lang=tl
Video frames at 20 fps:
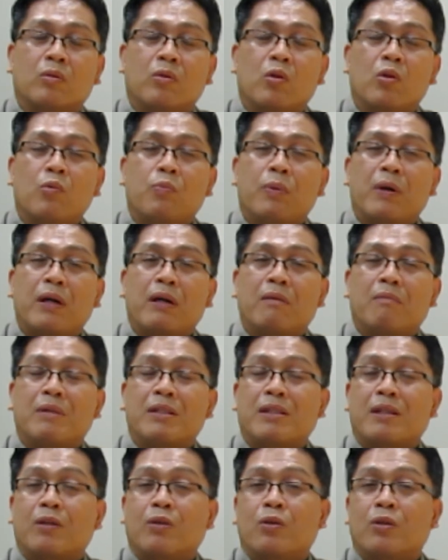upang
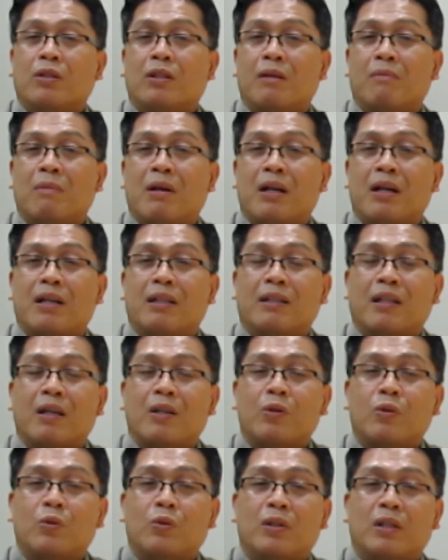masagot ang mga
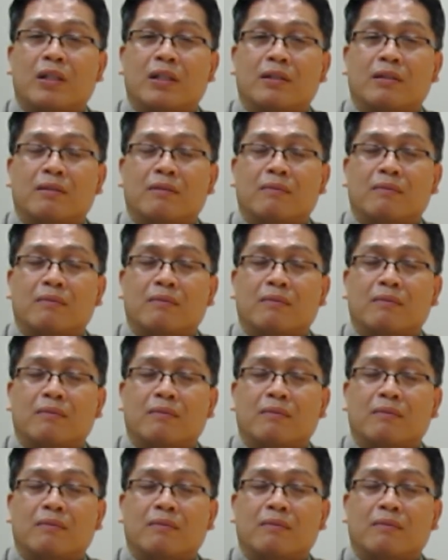katanungan.